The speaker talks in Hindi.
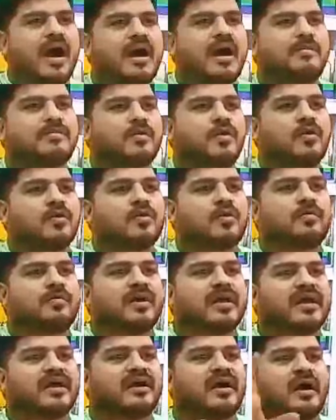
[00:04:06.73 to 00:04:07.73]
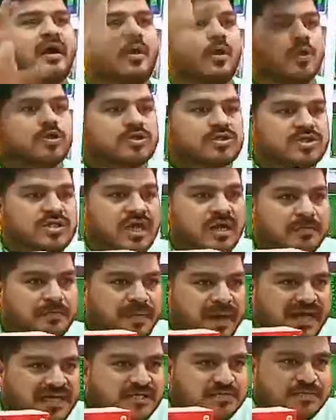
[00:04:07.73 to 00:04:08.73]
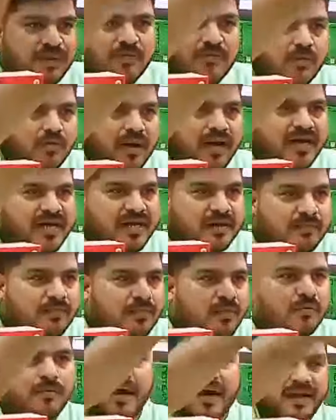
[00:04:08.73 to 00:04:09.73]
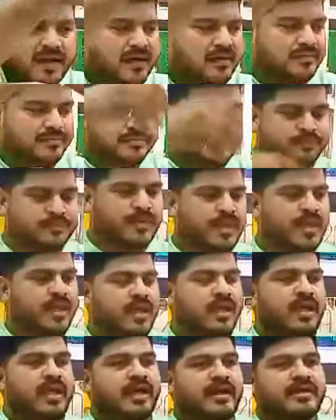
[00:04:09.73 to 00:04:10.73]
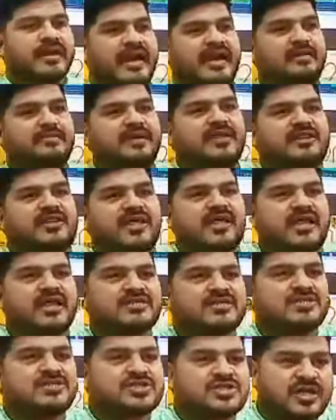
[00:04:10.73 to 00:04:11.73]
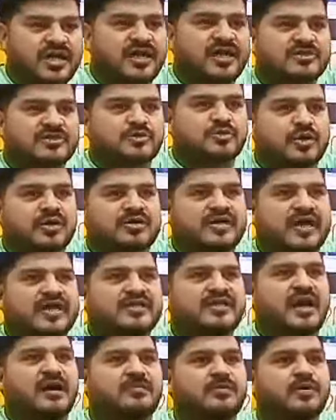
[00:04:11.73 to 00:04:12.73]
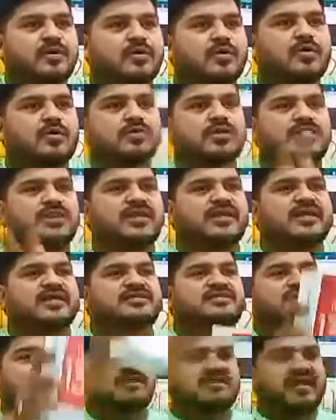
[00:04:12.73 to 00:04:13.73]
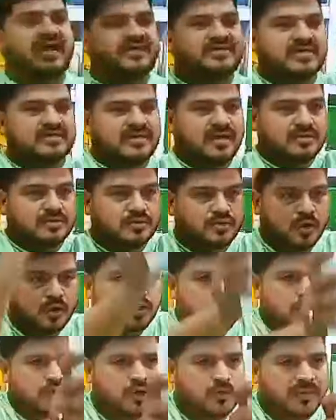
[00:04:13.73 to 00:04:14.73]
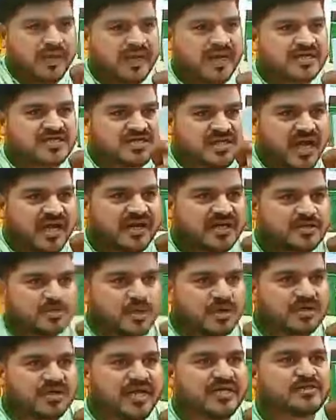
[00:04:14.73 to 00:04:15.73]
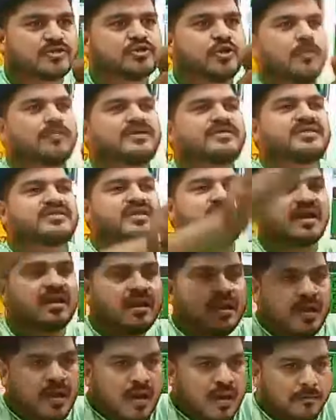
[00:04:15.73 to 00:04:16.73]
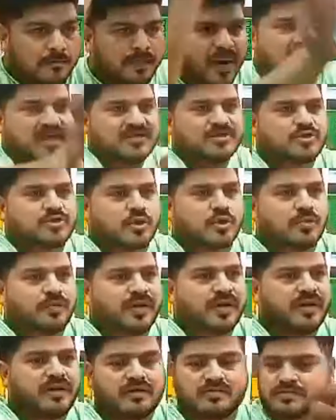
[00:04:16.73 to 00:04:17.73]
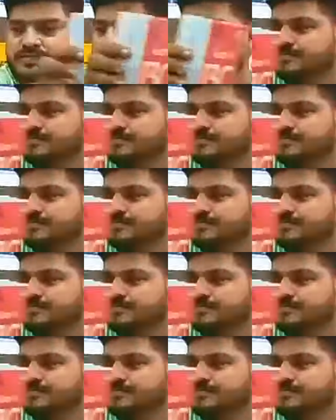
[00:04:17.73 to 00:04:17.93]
आप लोगों को मिलेगा होलसेल प्राइस पे मोबाइल ही मोबाइल रेडमी तेरह सी छह एक सौ अट्ठाईस आप लोगों को दे देंगे सत्ताईस हजार दो सौ रुपए का चार एक सौ अट्ठाईस चौबीस हजार पांच सौ रुपए का